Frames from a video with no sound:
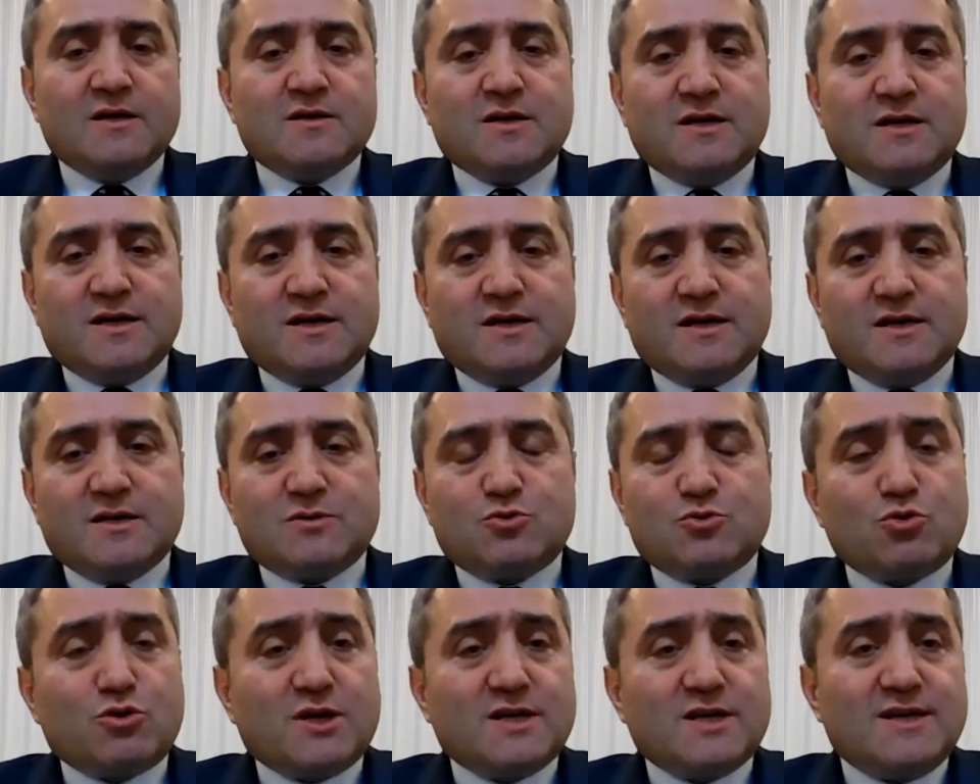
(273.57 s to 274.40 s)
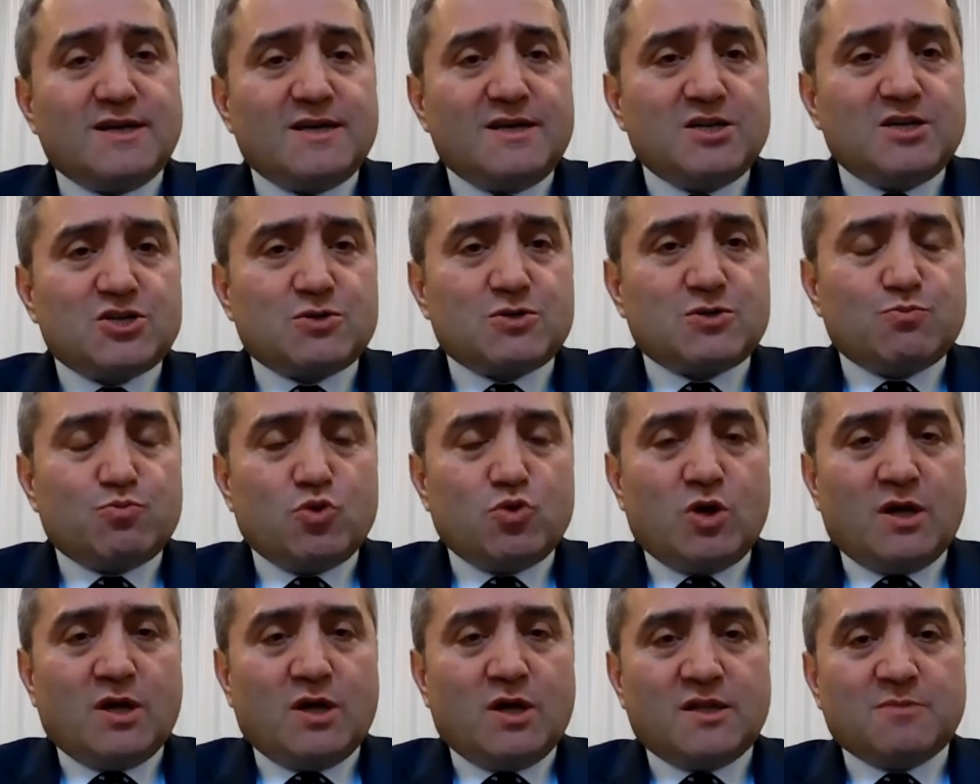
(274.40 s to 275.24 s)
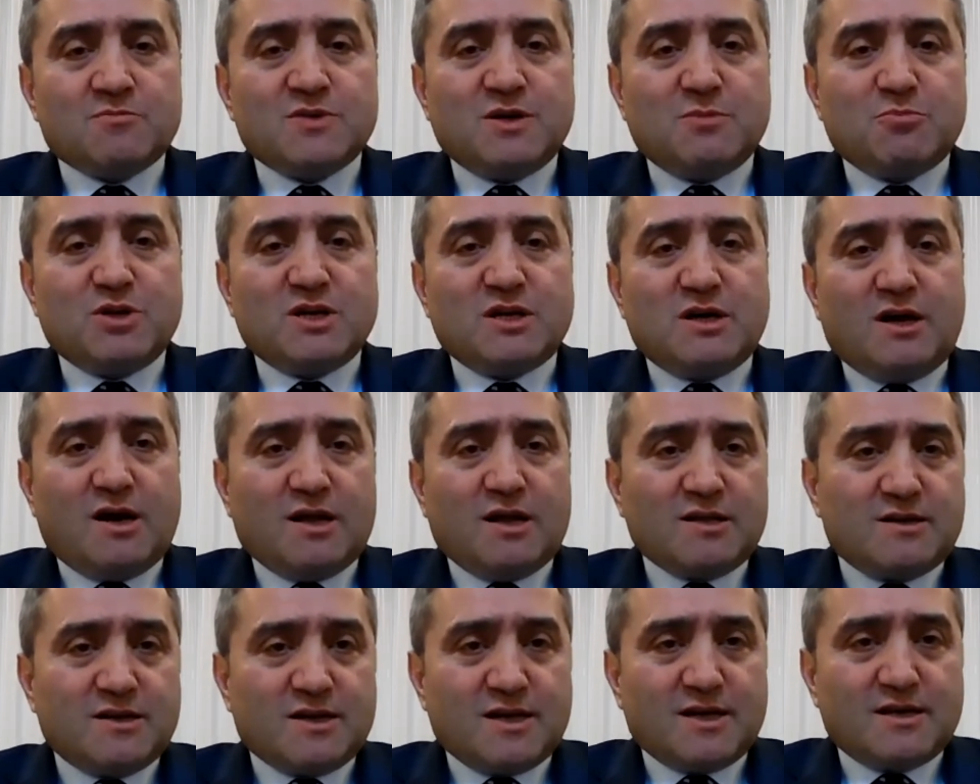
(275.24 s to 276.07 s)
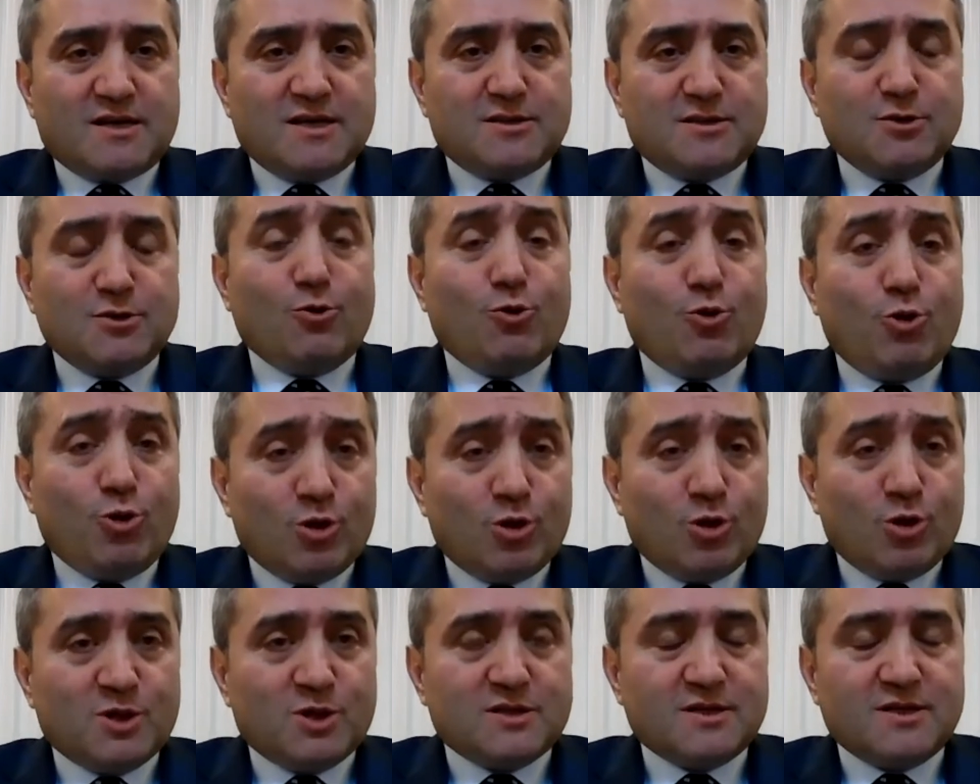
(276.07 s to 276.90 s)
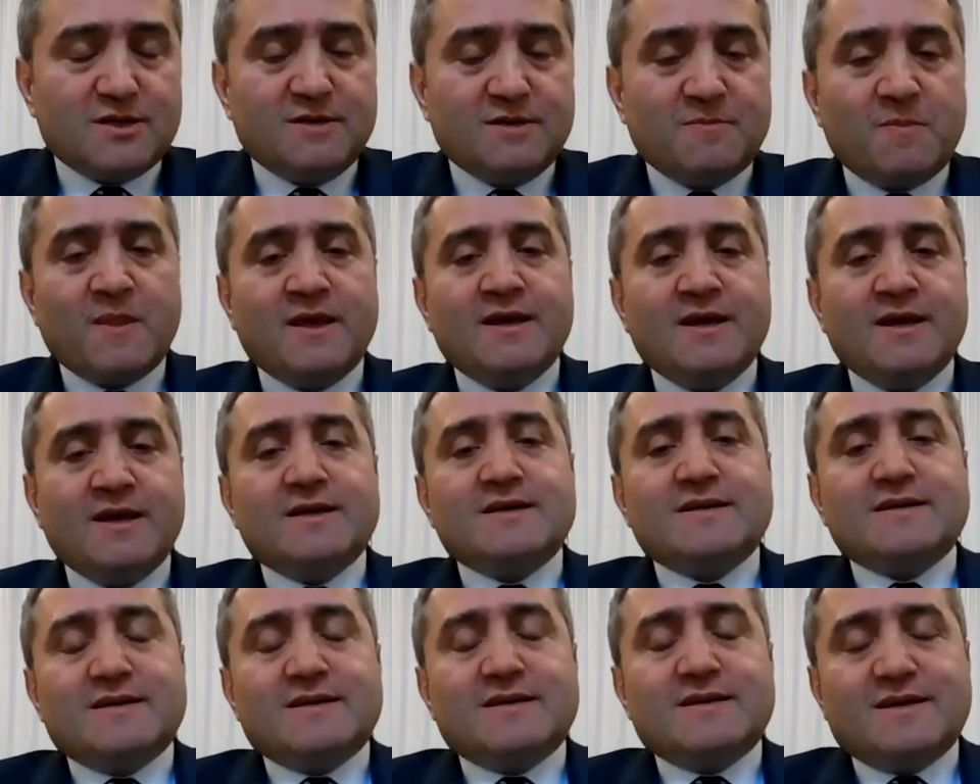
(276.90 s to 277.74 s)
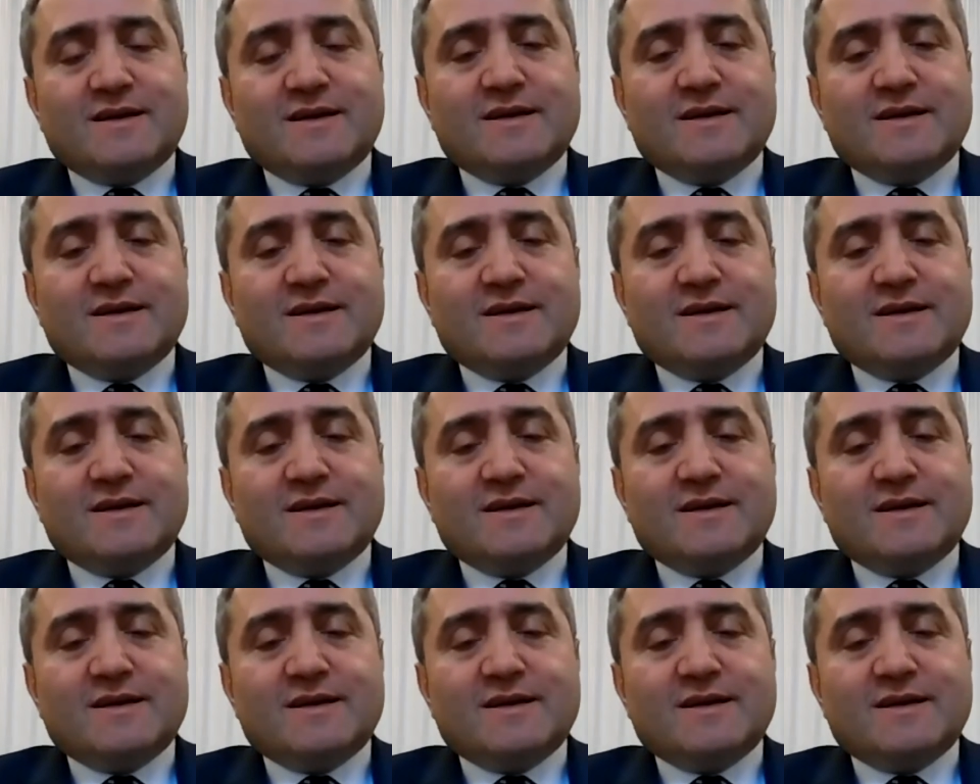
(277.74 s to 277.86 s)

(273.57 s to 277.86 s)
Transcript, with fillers: Ee, Türkiye'de hiç bu anlamda bir halk hareketi olmadı. Ee,